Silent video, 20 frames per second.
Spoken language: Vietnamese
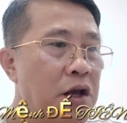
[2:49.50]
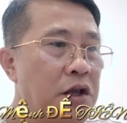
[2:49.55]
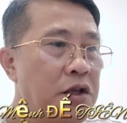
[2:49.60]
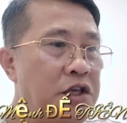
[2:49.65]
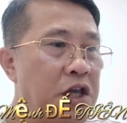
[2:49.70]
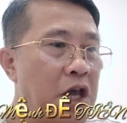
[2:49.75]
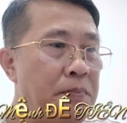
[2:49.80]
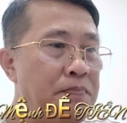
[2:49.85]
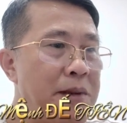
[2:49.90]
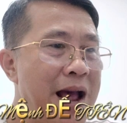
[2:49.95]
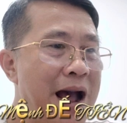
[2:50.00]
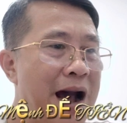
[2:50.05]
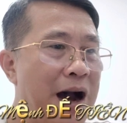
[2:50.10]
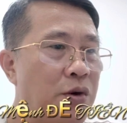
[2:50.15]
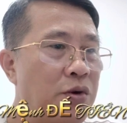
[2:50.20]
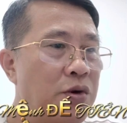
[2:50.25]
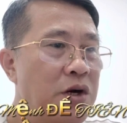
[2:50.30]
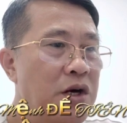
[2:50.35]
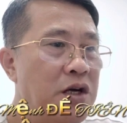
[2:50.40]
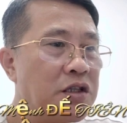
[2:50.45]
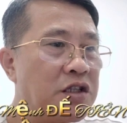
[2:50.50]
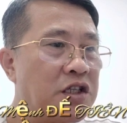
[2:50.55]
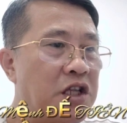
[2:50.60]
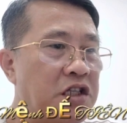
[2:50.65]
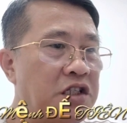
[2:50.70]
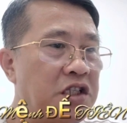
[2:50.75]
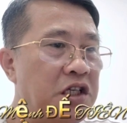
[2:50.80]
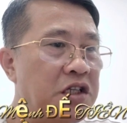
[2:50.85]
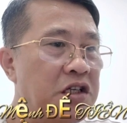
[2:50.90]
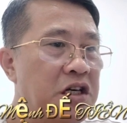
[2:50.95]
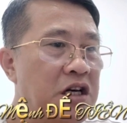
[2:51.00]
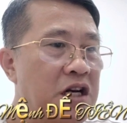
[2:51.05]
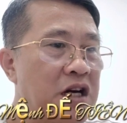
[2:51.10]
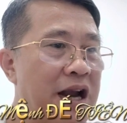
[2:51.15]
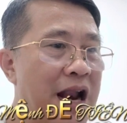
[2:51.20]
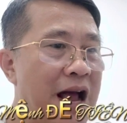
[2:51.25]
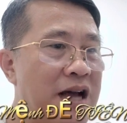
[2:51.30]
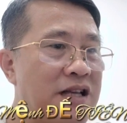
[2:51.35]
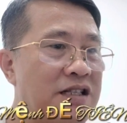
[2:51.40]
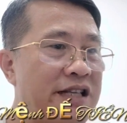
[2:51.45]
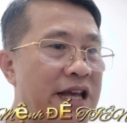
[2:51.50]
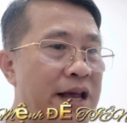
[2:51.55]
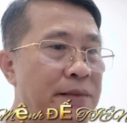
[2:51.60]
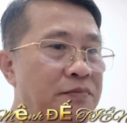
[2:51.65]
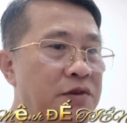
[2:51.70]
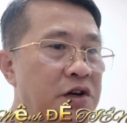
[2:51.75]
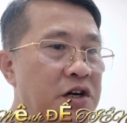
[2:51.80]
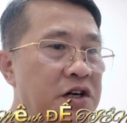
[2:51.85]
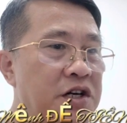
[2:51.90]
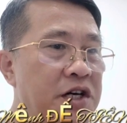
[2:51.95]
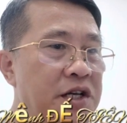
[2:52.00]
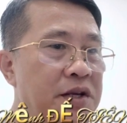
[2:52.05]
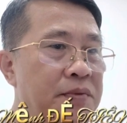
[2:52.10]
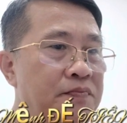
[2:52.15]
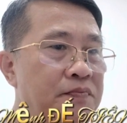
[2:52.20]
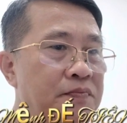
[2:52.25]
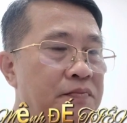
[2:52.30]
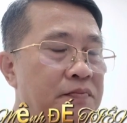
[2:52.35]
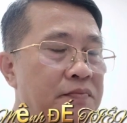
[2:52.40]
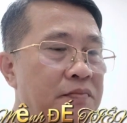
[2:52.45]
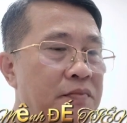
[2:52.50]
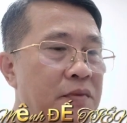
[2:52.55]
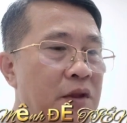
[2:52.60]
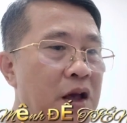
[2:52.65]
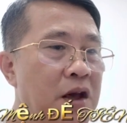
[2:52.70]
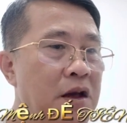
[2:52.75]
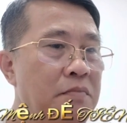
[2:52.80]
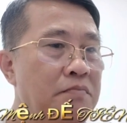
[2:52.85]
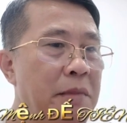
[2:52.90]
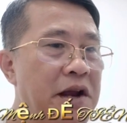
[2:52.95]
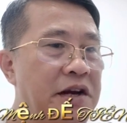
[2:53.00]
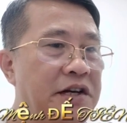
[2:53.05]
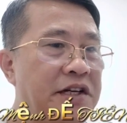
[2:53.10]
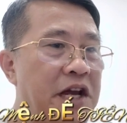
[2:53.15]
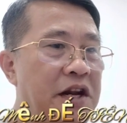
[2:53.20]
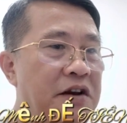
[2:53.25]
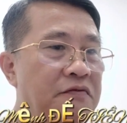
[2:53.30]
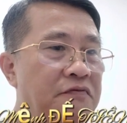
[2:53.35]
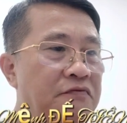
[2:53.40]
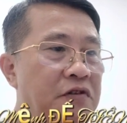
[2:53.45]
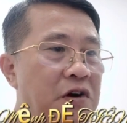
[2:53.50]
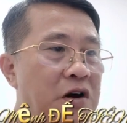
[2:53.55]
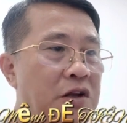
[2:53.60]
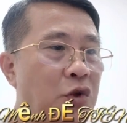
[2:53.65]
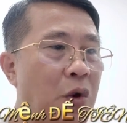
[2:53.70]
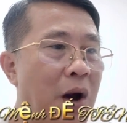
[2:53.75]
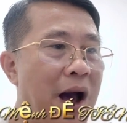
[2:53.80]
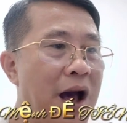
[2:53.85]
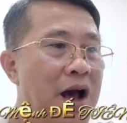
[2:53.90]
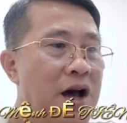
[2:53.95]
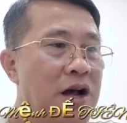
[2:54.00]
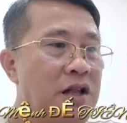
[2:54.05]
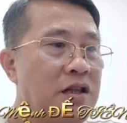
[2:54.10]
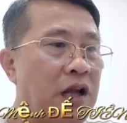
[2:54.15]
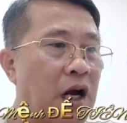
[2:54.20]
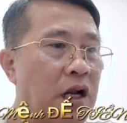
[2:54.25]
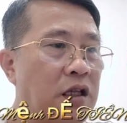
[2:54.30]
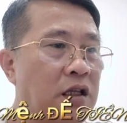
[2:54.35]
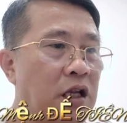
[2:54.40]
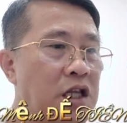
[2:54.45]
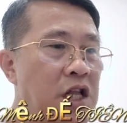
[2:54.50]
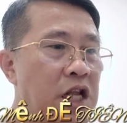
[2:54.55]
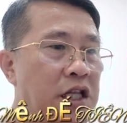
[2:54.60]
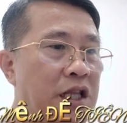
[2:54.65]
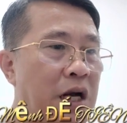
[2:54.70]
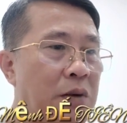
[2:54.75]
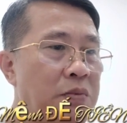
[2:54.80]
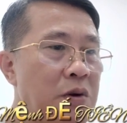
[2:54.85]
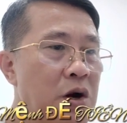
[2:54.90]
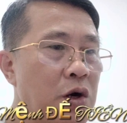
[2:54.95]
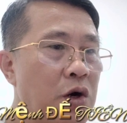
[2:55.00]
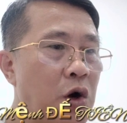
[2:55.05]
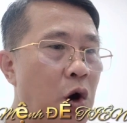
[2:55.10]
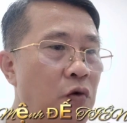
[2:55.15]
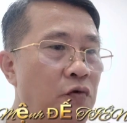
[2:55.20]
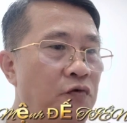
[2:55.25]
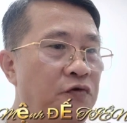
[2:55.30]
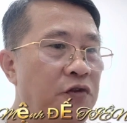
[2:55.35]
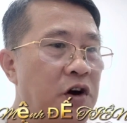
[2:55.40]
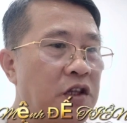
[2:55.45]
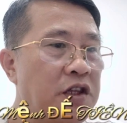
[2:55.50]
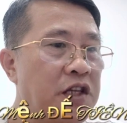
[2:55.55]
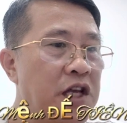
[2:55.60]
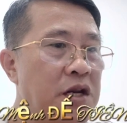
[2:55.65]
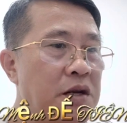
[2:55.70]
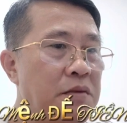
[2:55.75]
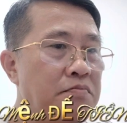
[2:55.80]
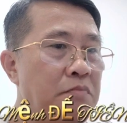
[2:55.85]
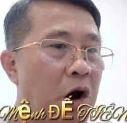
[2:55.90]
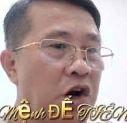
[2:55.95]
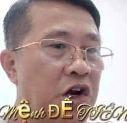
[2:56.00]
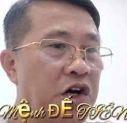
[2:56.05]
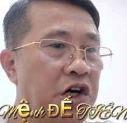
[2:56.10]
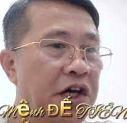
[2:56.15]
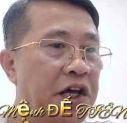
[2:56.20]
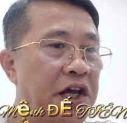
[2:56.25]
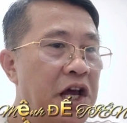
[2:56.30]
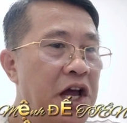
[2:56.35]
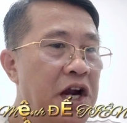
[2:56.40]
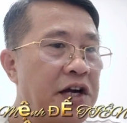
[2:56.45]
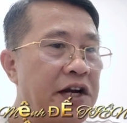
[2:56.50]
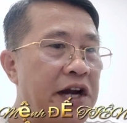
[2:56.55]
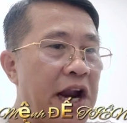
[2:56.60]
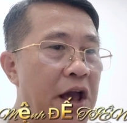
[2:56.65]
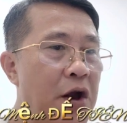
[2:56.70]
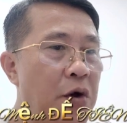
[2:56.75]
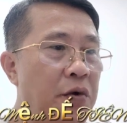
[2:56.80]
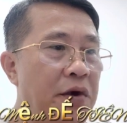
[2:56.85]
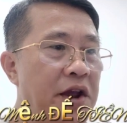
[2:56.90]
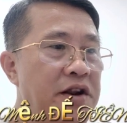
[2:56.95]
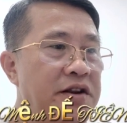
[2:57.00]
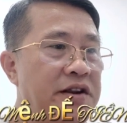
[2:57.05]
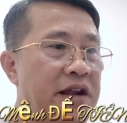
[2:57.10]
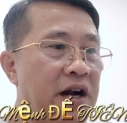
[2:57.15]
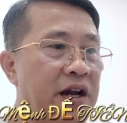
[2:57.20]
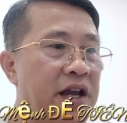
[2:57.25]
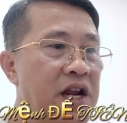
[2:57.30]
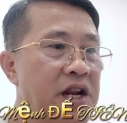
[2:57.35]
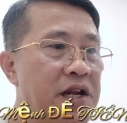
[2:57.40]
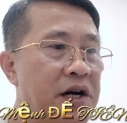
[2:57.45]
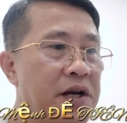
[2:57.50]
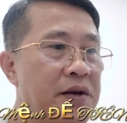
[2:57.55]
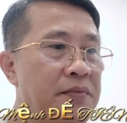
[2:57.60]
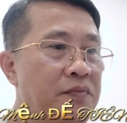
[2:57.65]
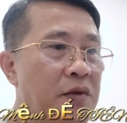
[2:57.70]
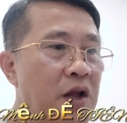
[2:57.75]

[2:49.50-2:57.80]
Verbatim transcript: Diệp Đế Hào thực sự là xem thường ngươi. Bên trên vương tọa, thần tướng dân tộc cùng phượng tiên bọn người đều nghiến răng nghiến lợi.